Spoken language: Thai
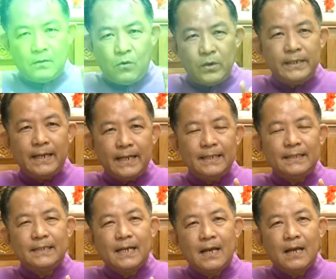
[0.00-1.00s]
คนที่คิด
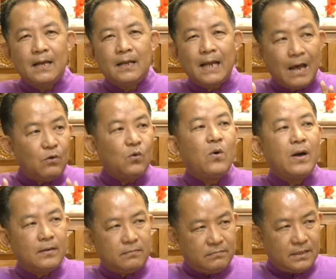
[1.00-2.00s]
จะก้าวล่ว
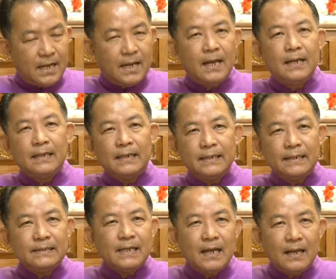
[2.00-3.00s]
งนะฮะหรือ
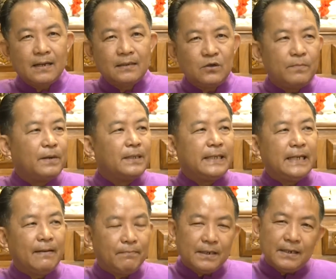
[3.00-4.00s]
จะกระทบกระ
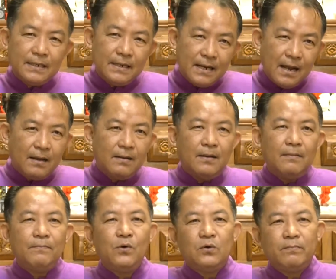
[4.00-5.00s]
เทียบหรือ
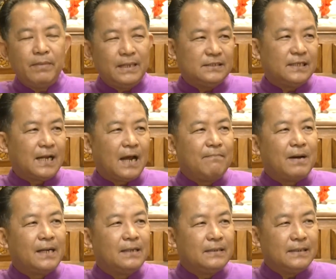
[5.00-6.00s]
พูดหมิ่นสถา
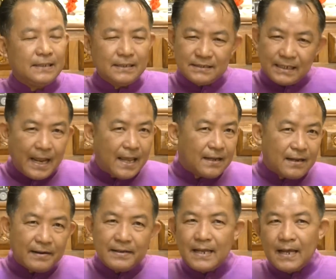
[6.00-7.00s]
บัน หรือแสดงก
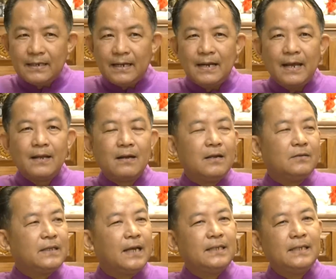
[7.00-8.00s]
ริยาใด ๆ ก็แล้ว
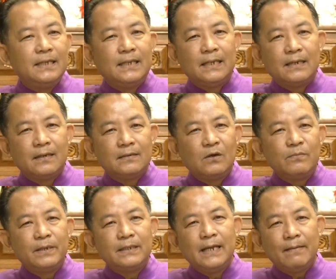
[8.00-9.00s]
แต่ที่กระทบ
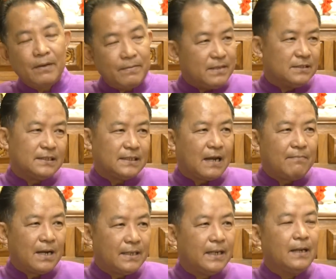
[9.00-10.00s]
กระเทียบและหมิ่นสถา
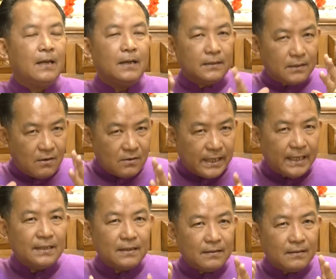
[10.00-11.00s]
บันเนี่ย ต้องคิด